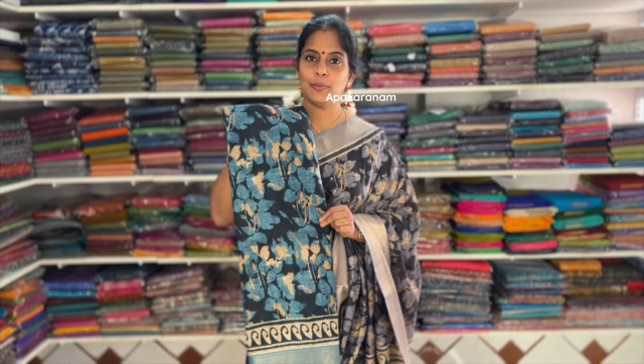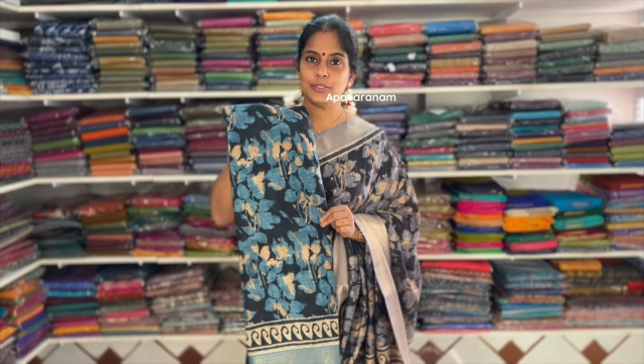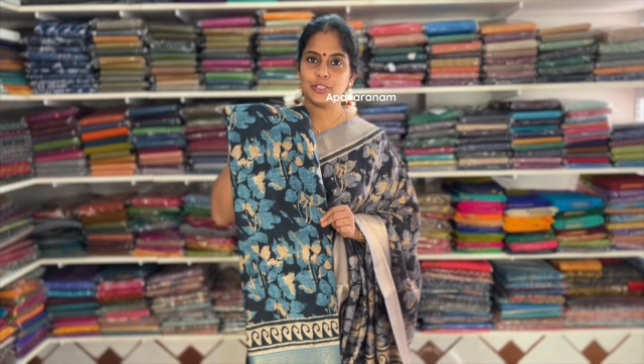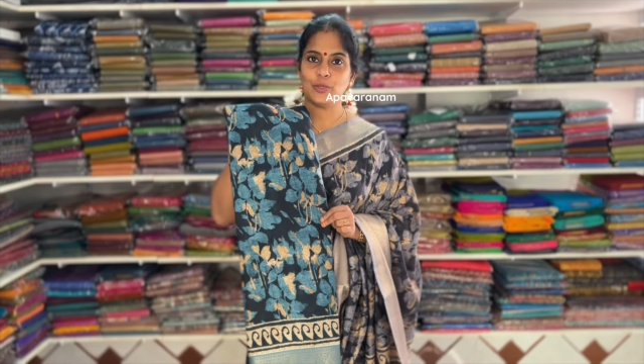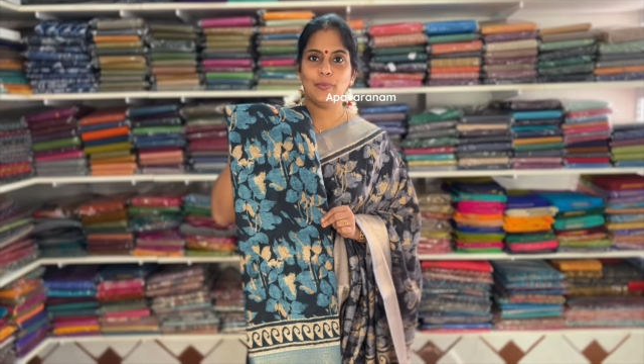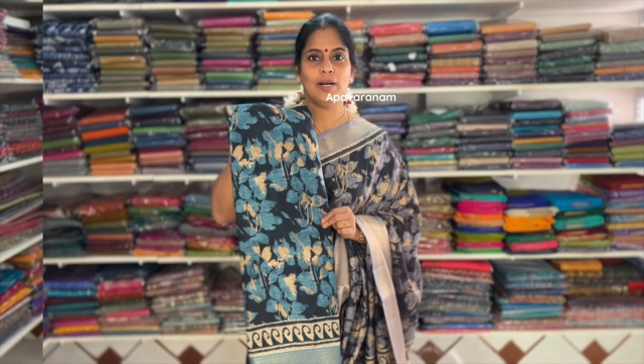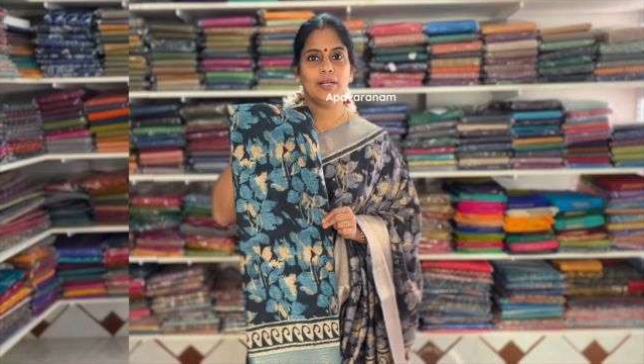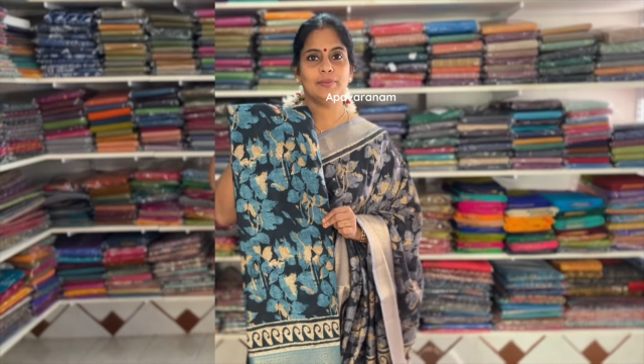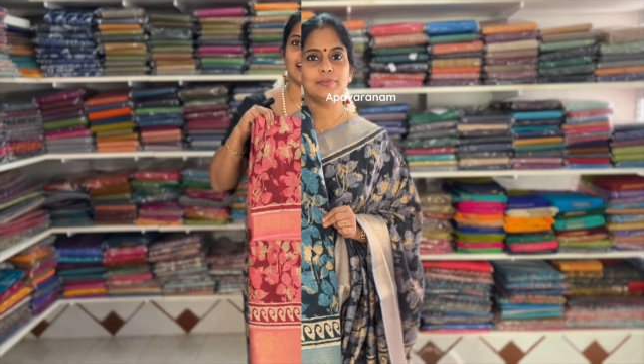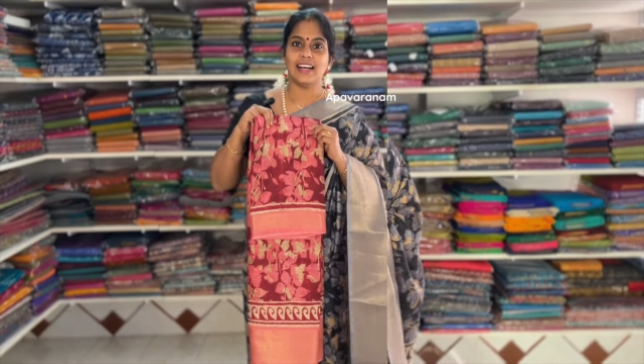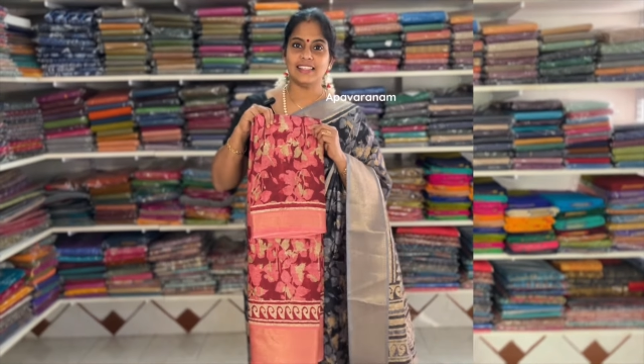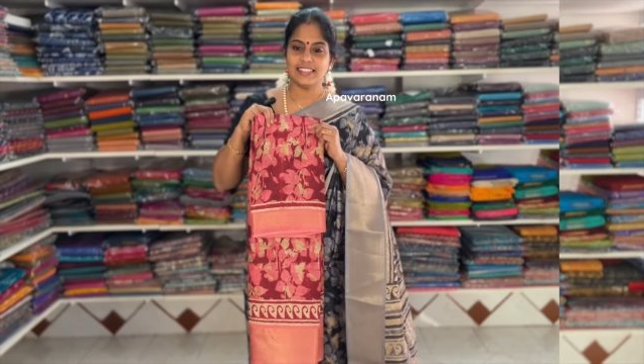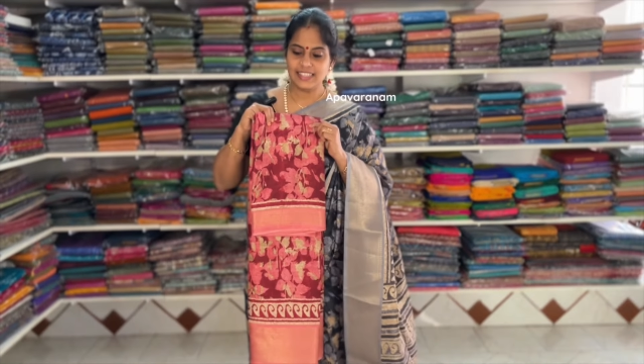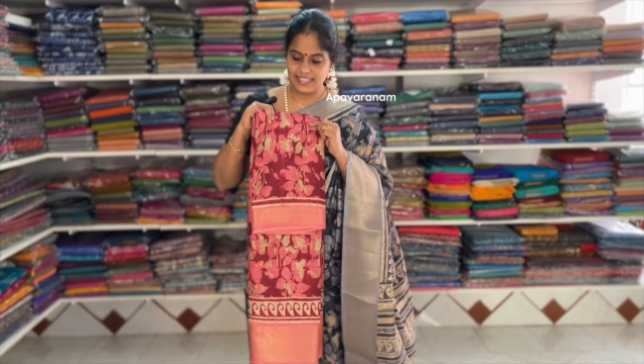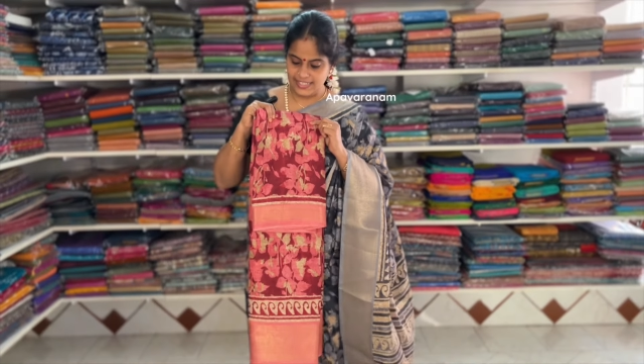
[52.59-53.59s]
முப்பது ரூபாய்
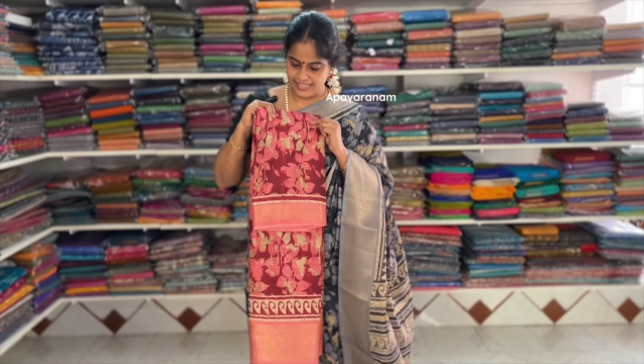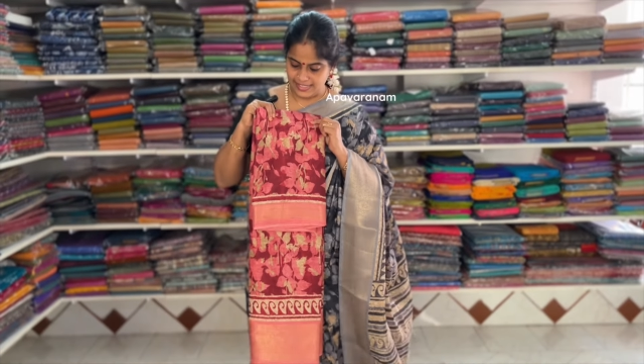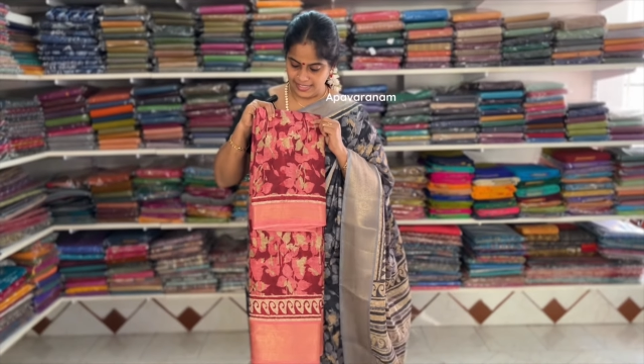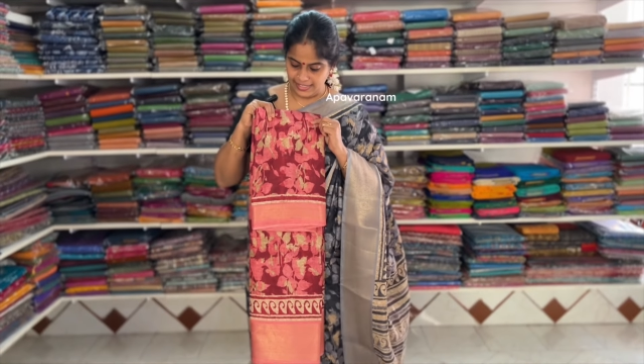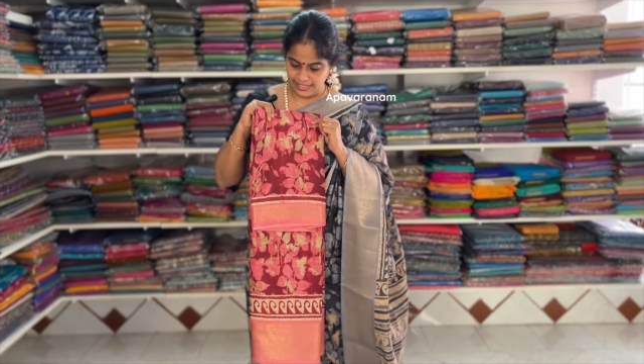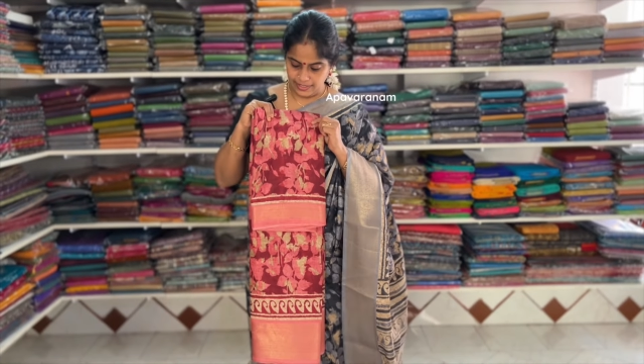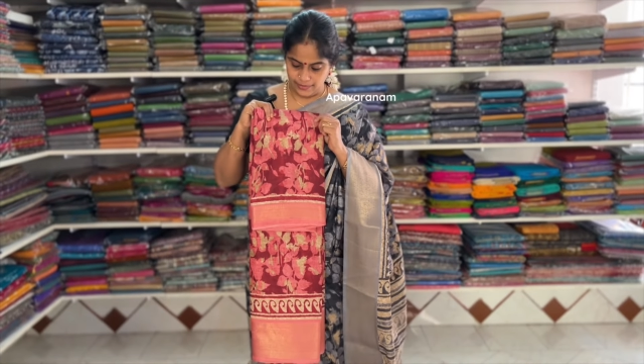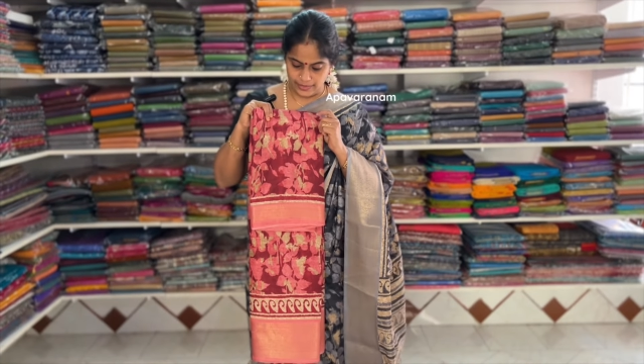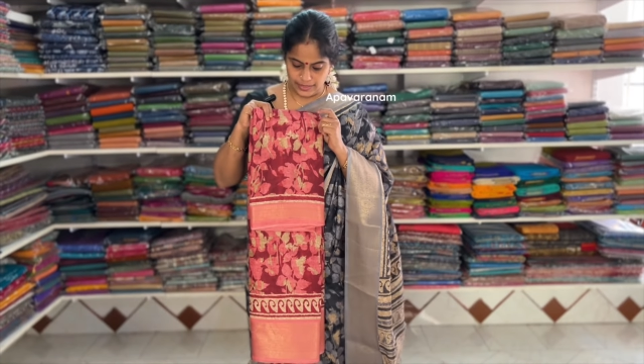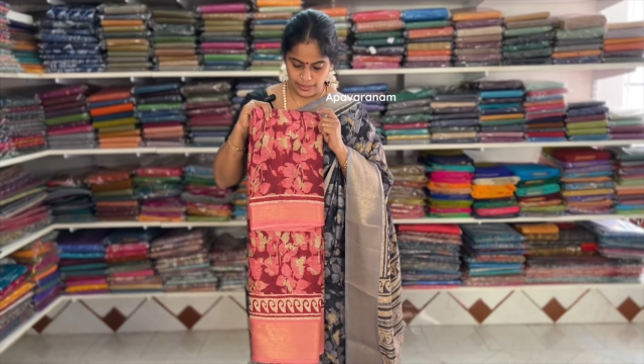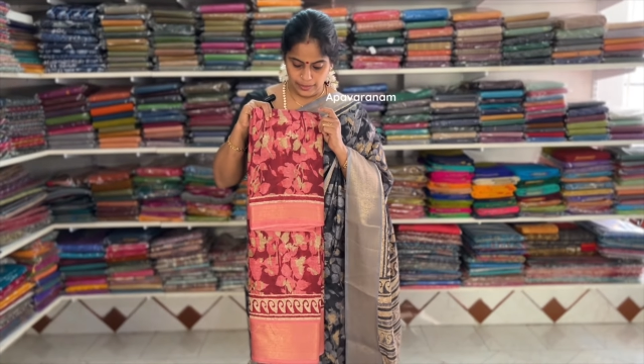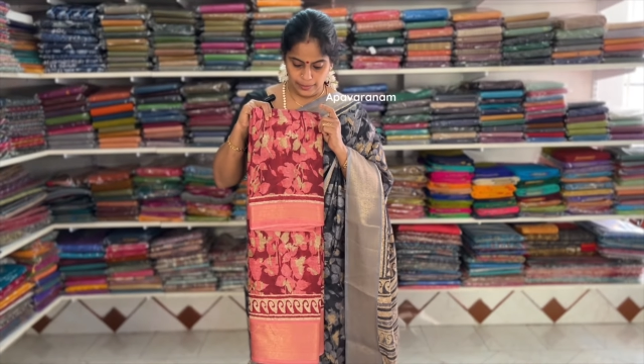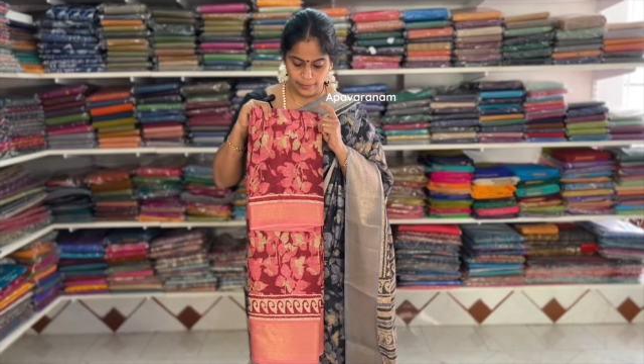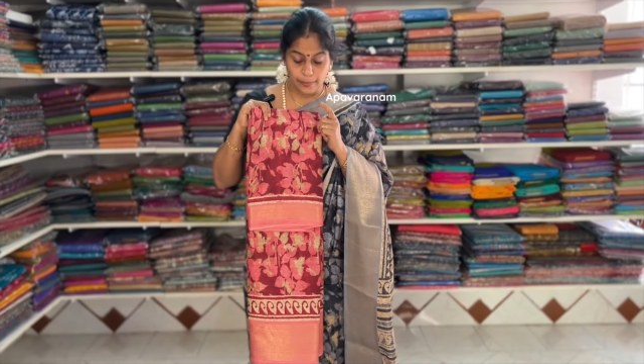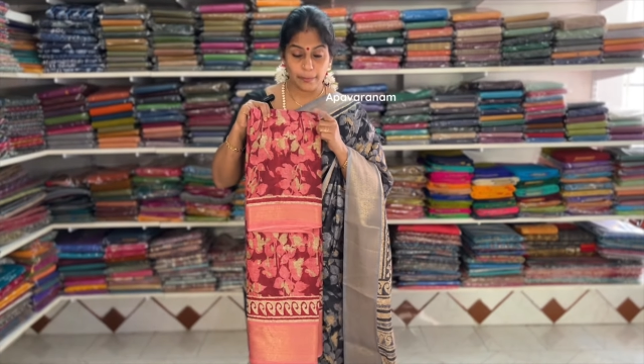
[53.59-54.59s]
அதே டிசைன்ல வந்து